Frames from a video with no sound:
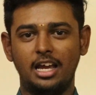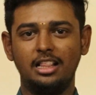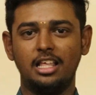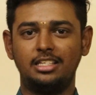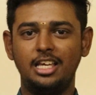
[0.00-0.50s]

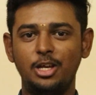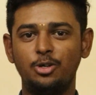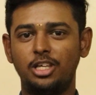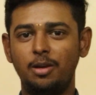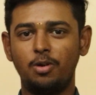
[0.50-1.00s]
இந்த
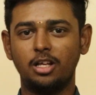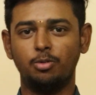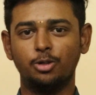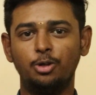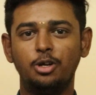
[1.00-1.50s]
சியும் சி ப்ளஸ்
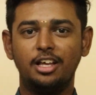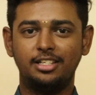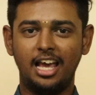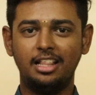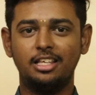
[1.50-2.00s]
ப்ளஸும்
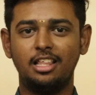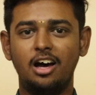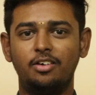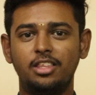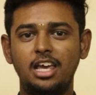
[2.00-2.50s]
சேர்ந்து
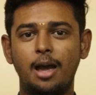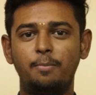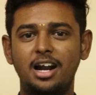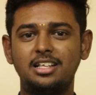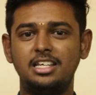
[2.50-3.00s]
தான் வந்து
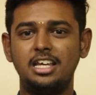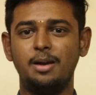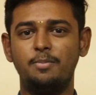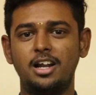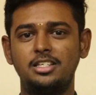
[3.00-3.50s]
எம்பட சி
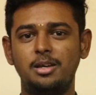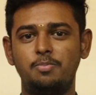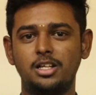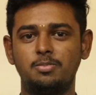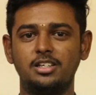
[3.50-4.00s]
எம்பட சி
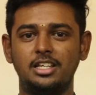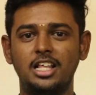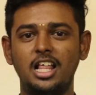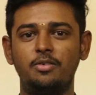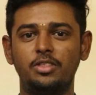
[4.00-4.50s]
ப்ளஸ் ப்ளஸ்
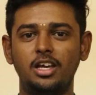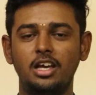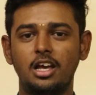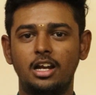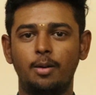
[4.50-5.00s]
இதை தான் வந்து
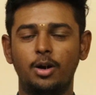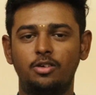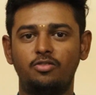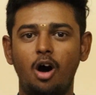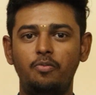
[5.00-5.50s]
நம்ம
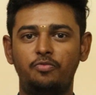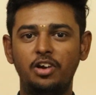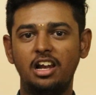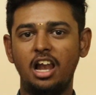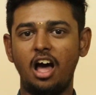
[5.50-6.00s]
டாப்
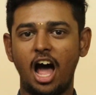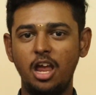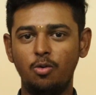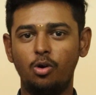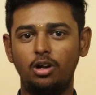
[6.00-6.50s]
ஃபீல்டில்
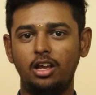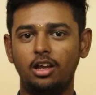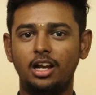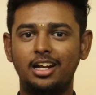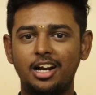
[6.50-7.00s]
ஐஓடி
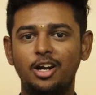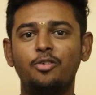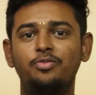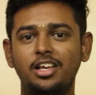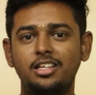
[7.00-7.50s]
இன்டர்நெட்
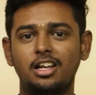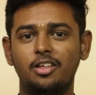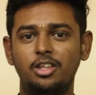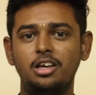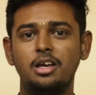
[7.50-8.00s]
ஆஃப்
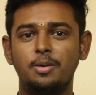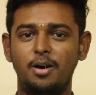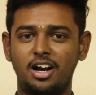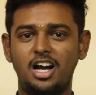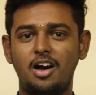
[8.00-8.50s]
திங்ஸ்லேருந்து
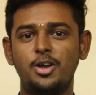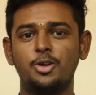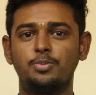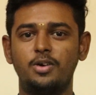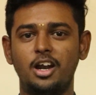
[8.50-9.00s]
பக்காவை
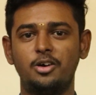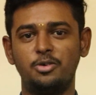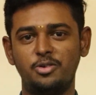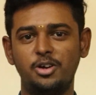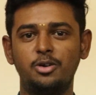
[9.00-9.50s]
யூஸ் பண்ணுறாங்க
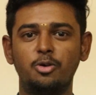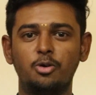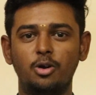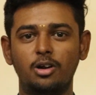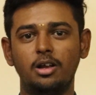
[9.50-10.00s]
இன்னும் வரையும்
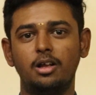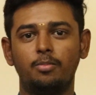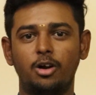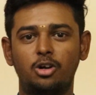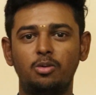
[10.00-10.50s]
கூகுள்
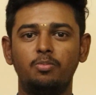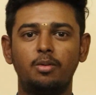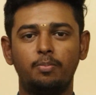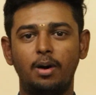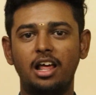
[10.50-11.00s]
மற்றும்
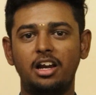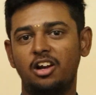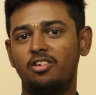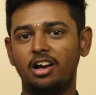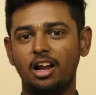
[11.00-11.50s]
பல
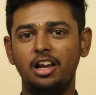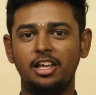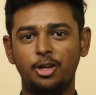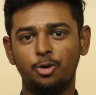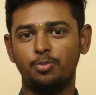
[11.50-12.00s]
நிறுவனங்கள்
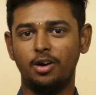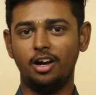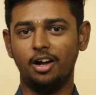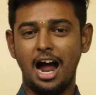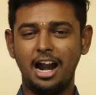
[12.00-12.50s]
இதை யூஸ் பண்ணுறாங்க